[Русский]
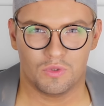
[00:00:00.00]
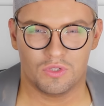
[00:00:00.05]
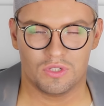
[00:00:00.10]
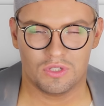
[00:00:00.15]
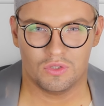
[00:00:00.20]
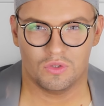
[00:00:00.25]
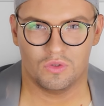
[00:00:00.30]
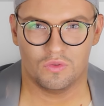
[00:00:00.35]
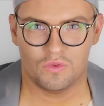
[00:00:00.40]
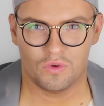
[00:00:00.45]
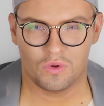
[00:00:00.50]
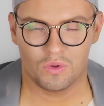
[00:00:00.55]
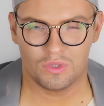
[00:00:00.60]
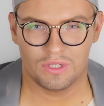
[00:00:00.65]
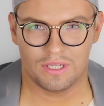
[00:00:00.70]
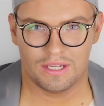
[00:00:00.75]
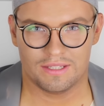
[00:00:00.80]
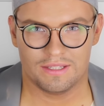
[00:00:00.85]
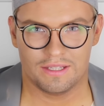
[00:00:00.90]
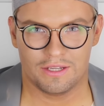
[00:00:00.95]
после Нового
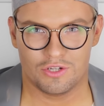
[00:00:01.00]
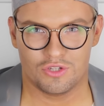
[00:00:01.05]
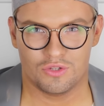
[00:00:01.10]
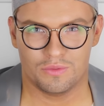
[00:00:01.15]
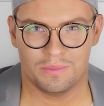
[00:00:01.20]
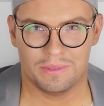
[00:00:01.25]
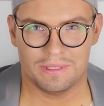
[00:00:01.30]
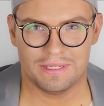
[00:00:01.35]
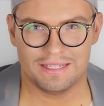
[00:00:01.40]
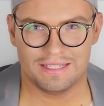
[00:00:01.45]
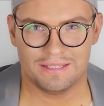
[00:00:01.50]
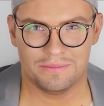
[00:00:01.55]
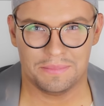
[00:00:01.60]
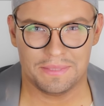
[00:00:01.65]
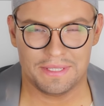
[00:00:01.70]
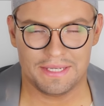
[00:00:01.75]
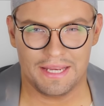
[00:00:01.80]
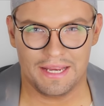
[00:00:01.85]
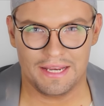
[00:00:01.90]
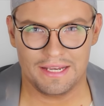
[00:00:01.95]
года, я знаю, что были
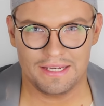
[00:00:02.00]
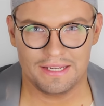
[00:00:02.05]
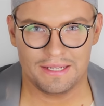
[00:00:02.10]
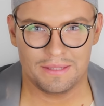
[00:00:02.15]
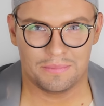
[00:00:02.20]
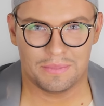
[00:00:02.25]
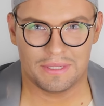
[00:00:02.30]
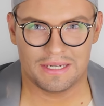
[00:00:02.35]
изменения,